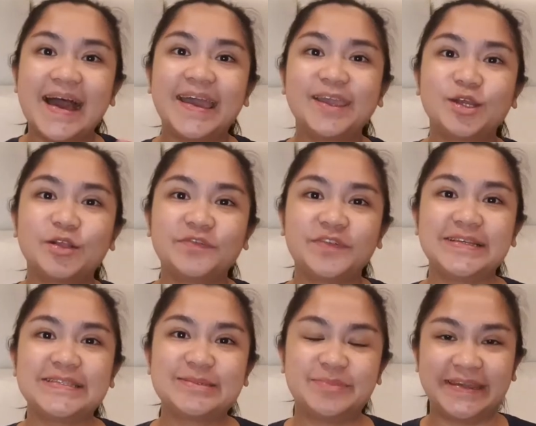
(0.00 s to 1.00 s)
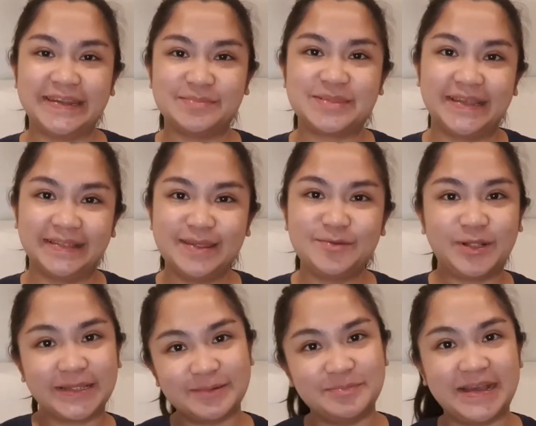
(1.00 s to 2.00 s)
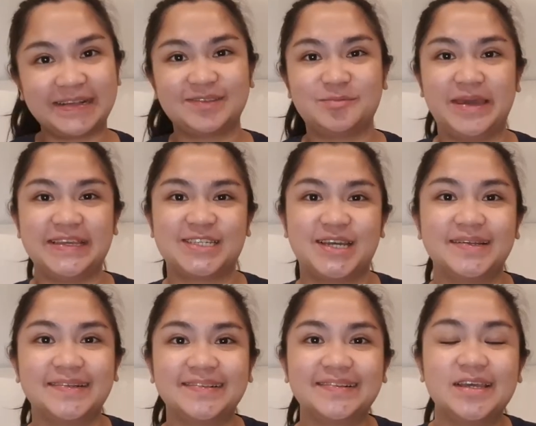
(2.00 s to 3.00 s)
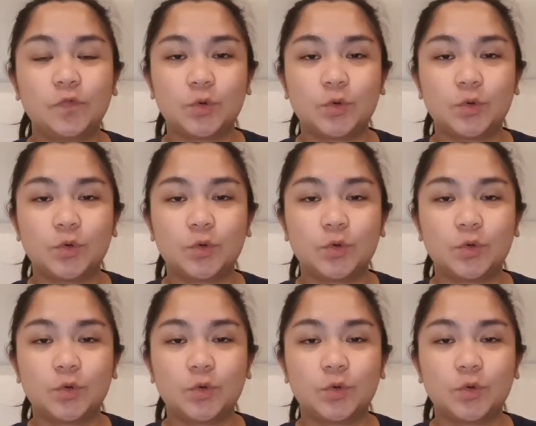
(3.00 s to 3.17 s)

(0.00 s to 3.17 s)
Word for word: Hi girlfriends! My name's Ella and welcome back to my channel.